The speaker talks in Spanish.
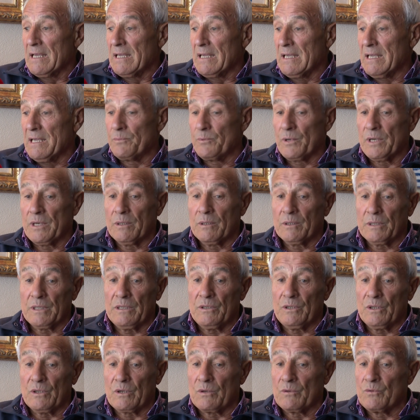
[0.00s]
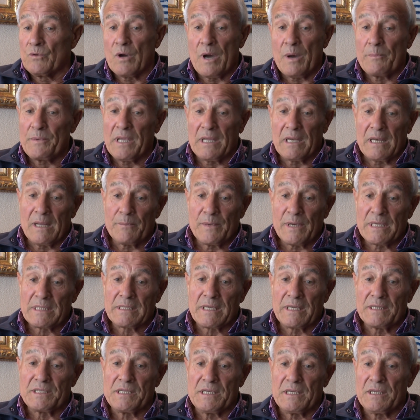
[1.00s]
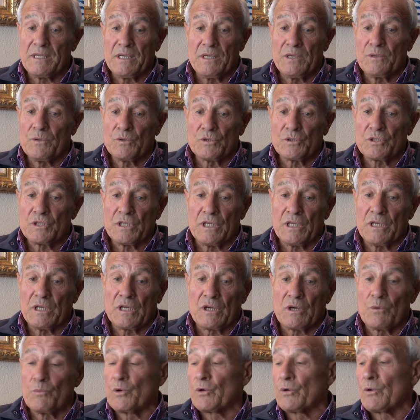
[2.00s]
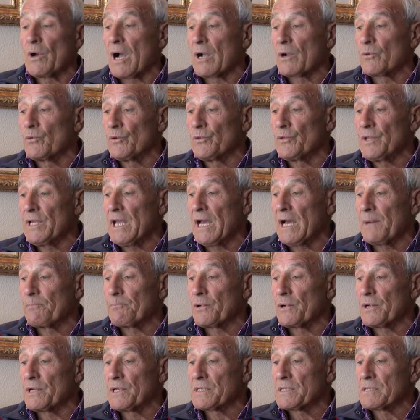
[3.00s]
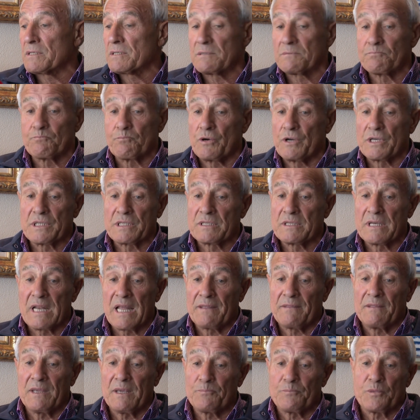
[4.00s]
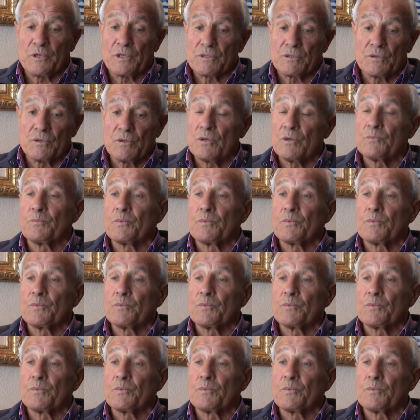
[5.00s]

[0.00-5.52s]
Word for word: y bueno, y no había nada más que chillidos y como no acudía pues, pues nadie, pues yo